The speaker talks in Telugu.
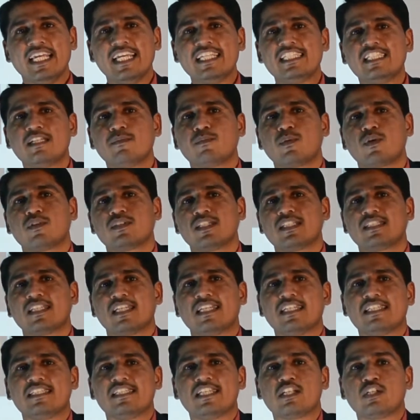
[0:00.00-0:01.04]
ఏజింగ్ ప్రాసెస్
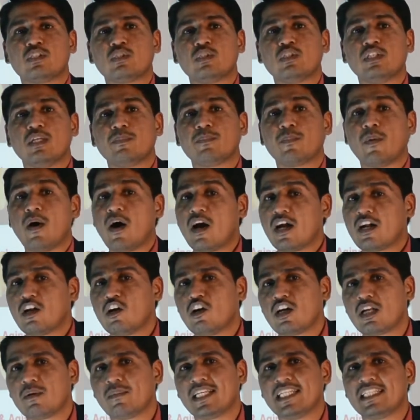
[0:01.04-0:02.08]
అనేది జరుగుతుంది
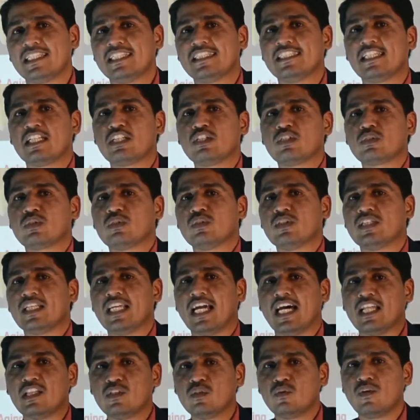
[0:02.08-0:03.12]
పాడవడం అనేది జరుగుతుంది
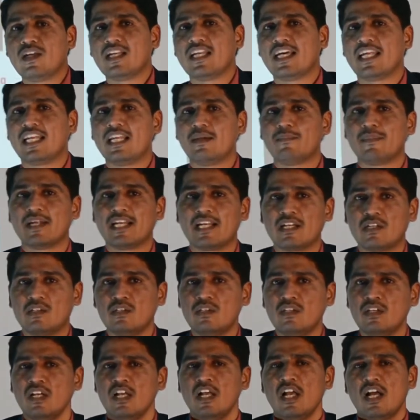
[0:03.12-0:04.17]
అందువల్లనే మనకు